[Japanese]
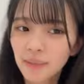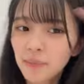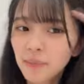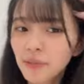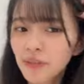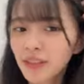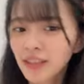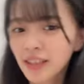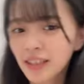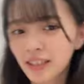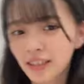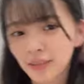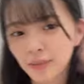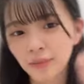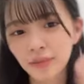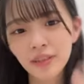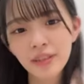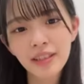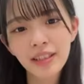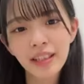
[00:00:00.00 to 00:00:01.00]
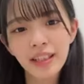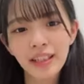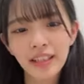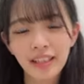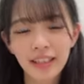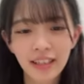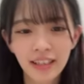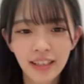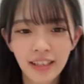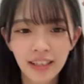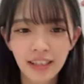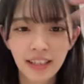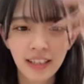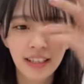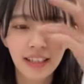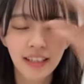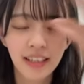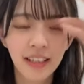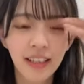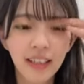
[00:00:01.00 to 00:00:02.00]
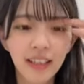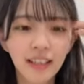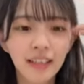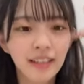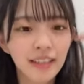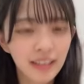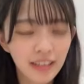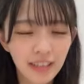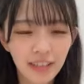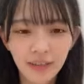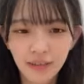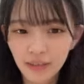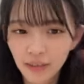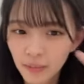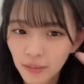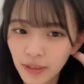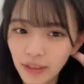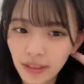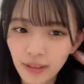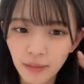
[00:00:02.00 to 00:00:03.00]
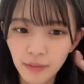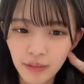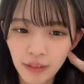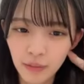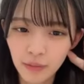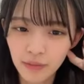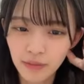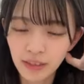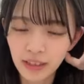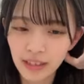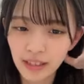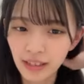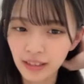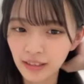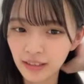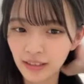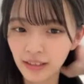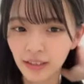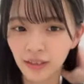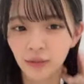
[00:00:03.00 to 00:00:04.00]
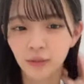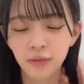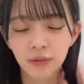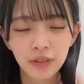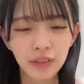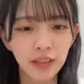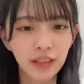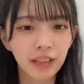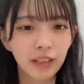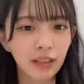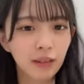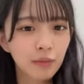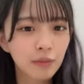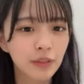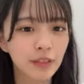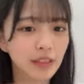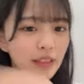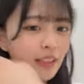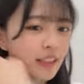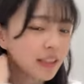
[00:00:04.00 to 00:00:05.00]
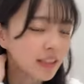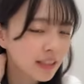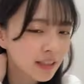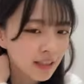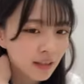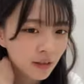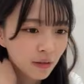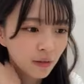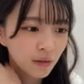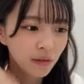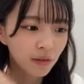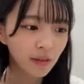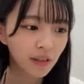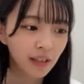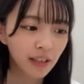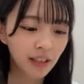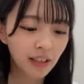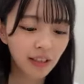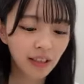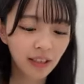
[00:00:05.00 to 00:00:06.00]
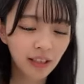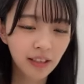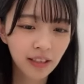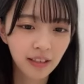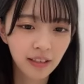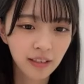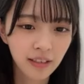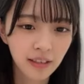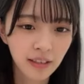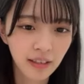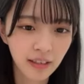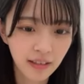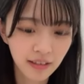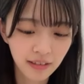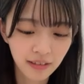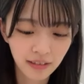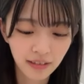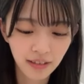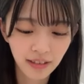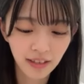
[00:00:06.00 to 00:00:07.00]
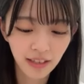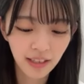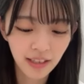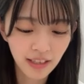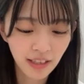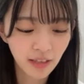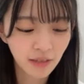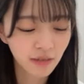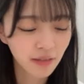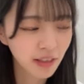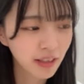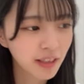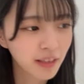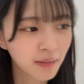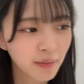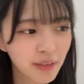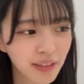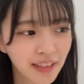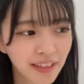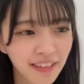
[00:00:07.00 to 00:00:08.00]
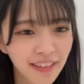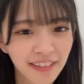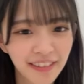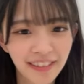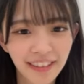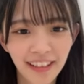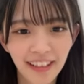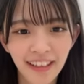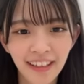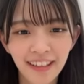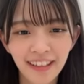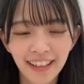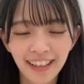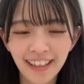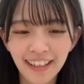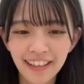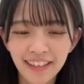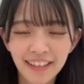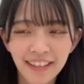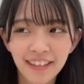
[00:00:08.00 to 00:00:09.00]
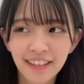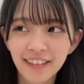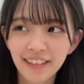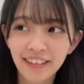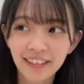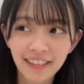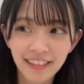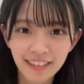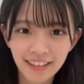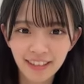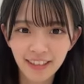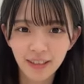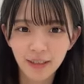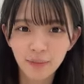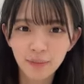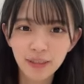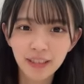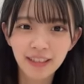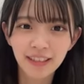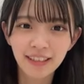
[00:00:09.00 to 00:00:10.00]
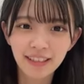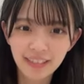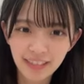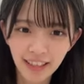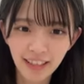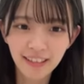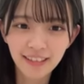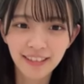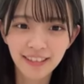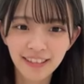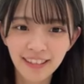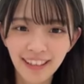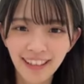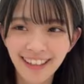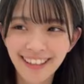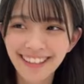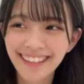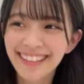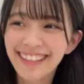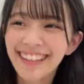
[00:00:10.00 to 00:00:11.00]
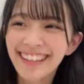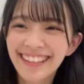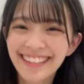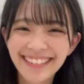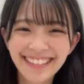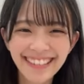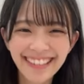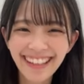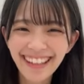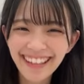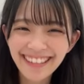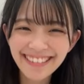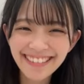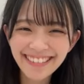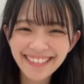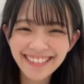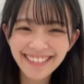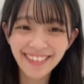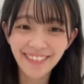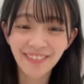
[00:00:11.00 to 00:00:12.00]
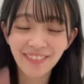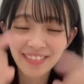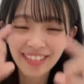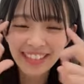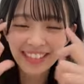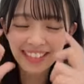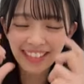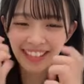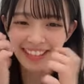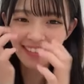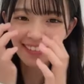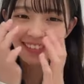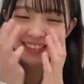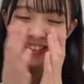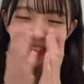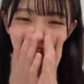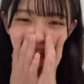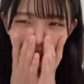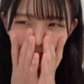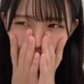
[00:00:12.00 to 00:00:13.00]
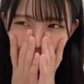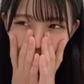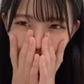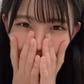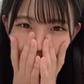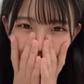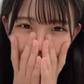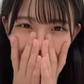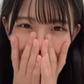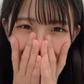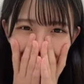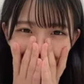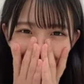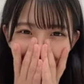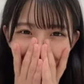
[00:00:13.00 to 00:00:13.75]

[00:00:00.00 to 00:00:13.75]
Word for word: リサっぽいなって思ってえですよねみんなも多分リサって思ってたかもしれないんですけどだからリサよな」みたいな言ったら「ええなあな手紙ってリサ?」って言ったら「違う」ってめっちゃ笑顔で言われてもう